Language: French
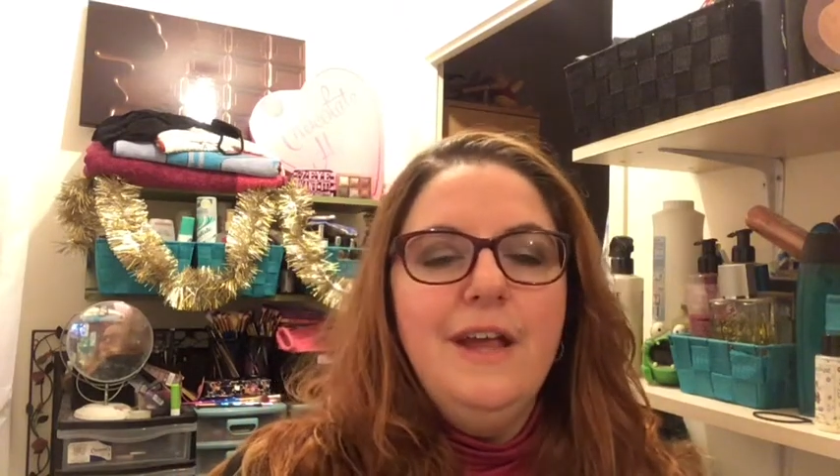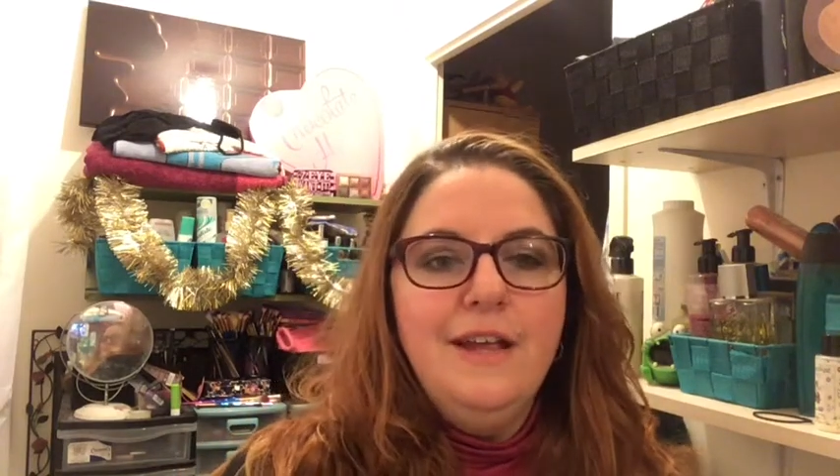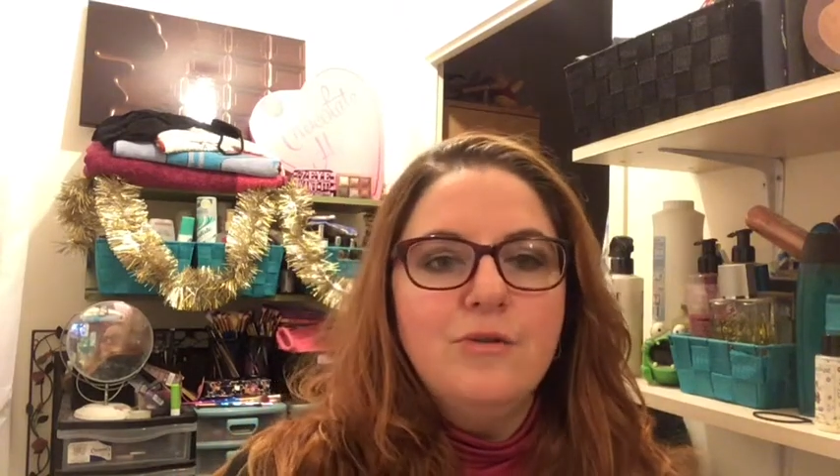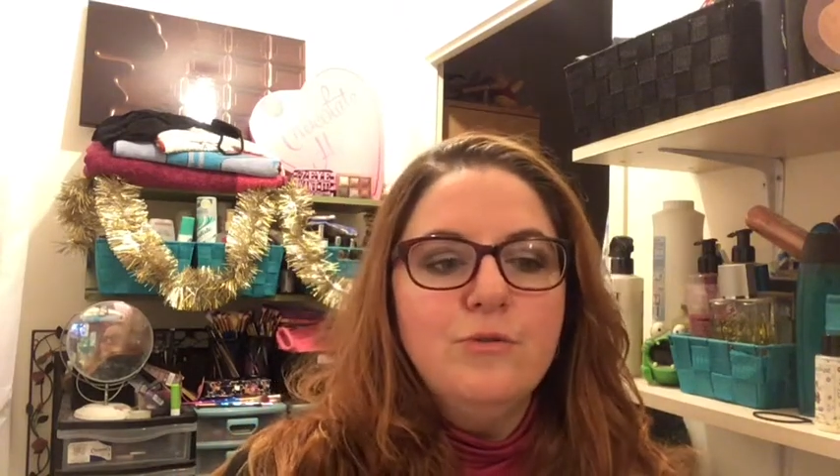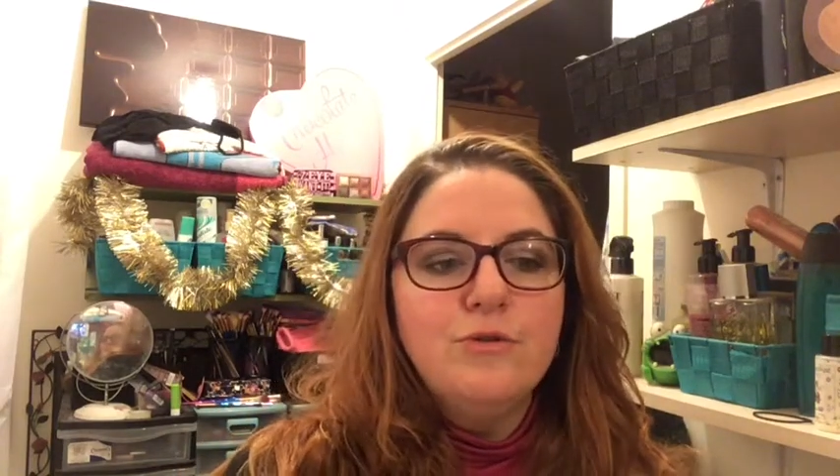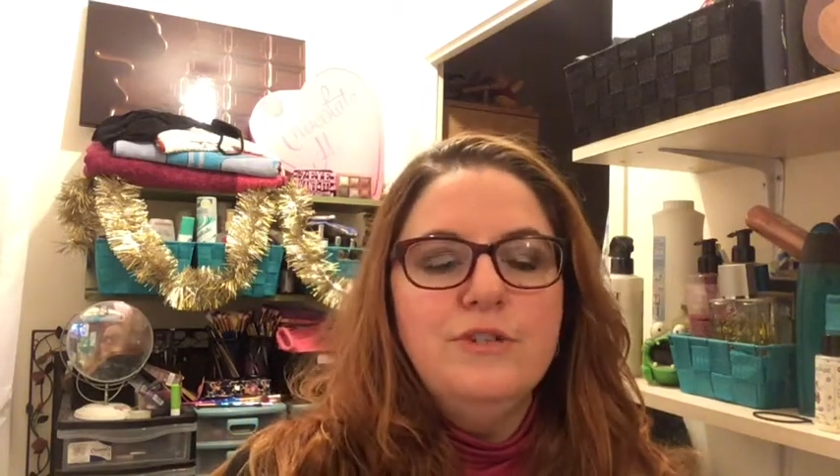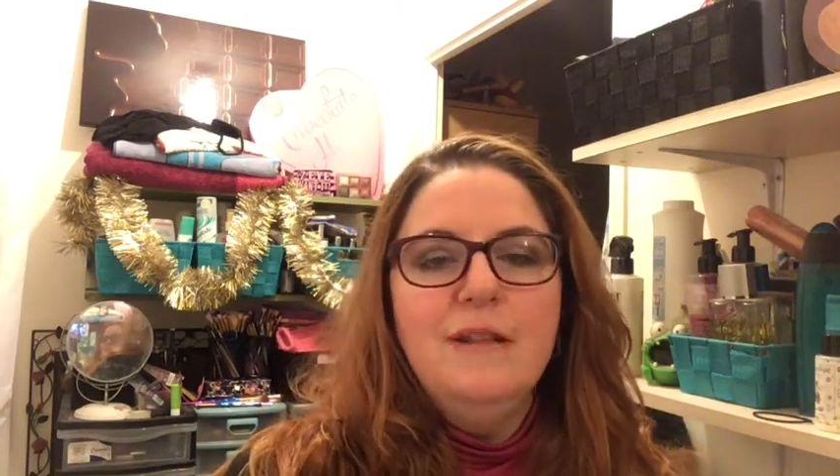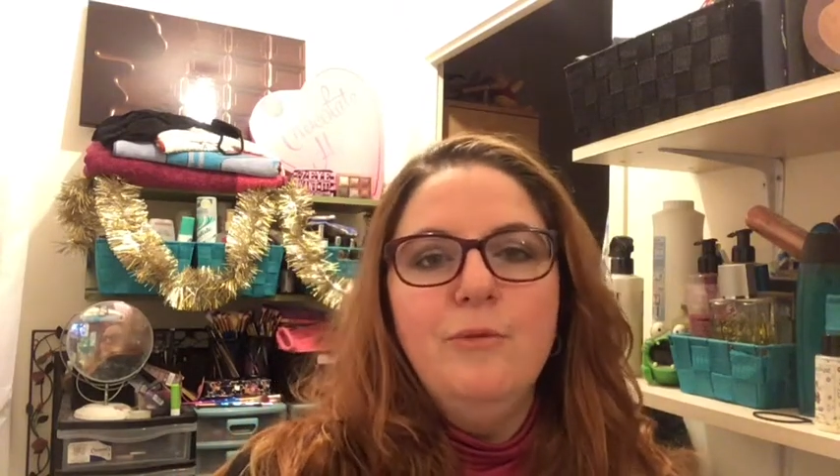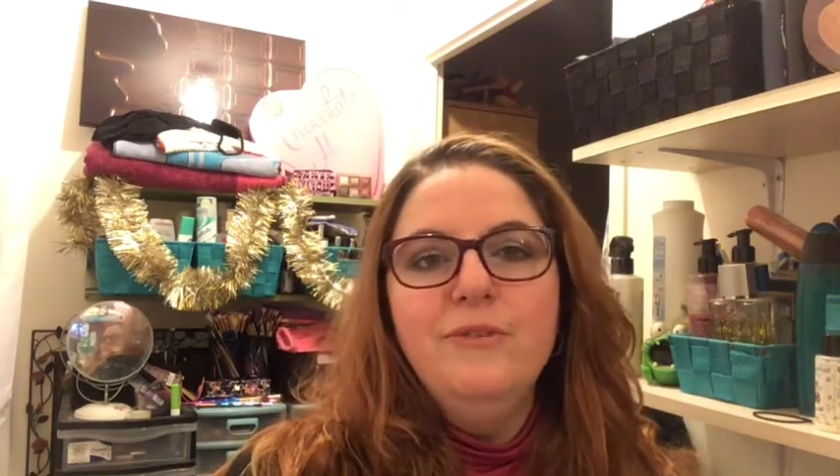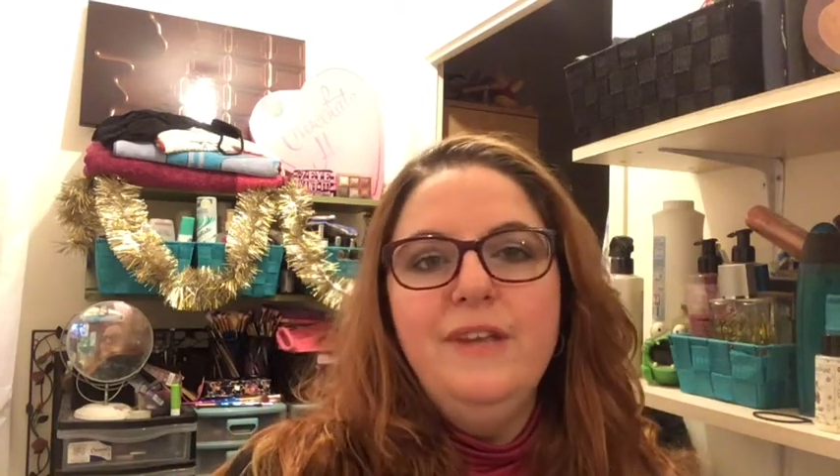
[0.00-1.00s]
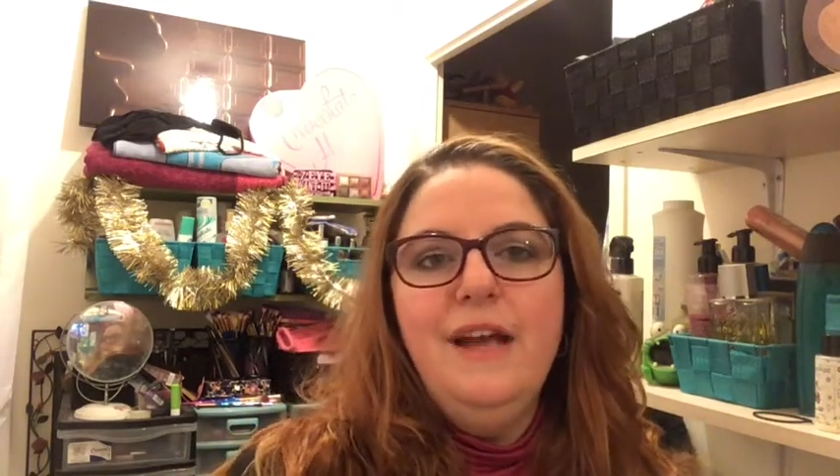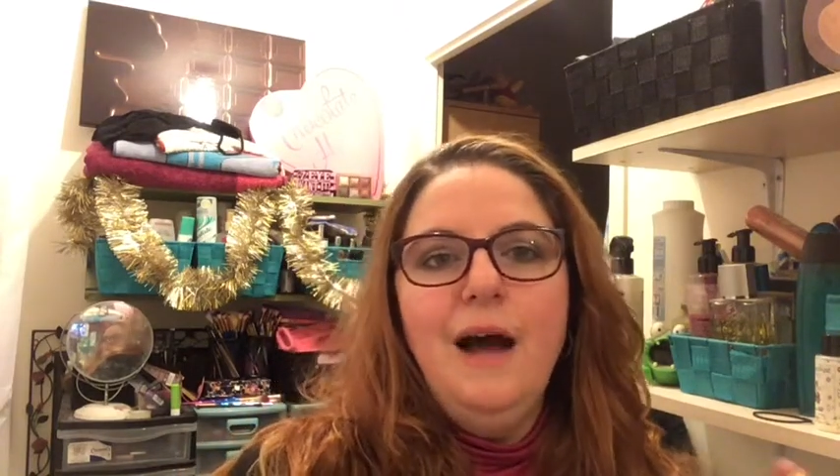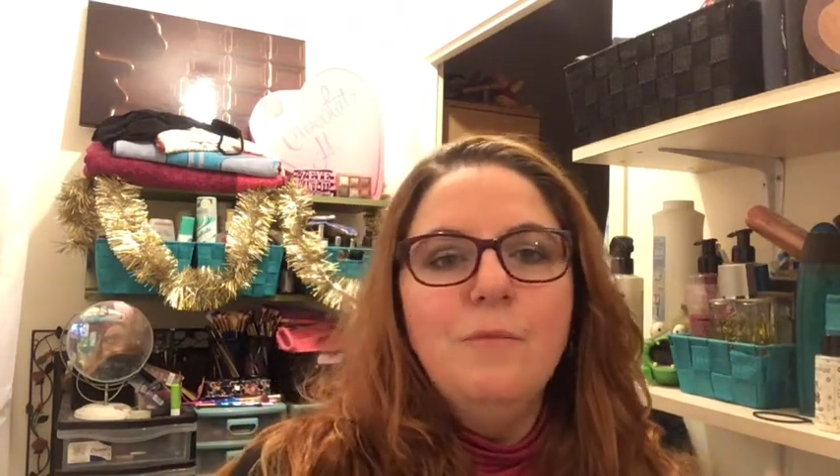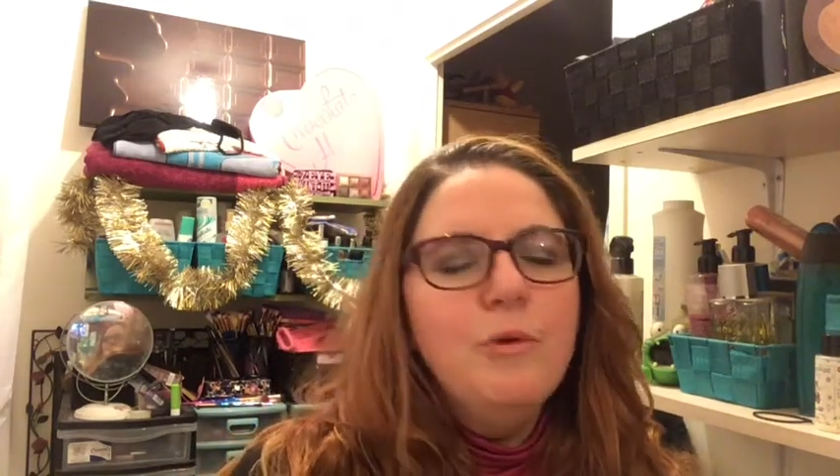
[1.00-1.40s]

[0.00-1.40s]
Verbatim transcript: Et donc j'ai demandé à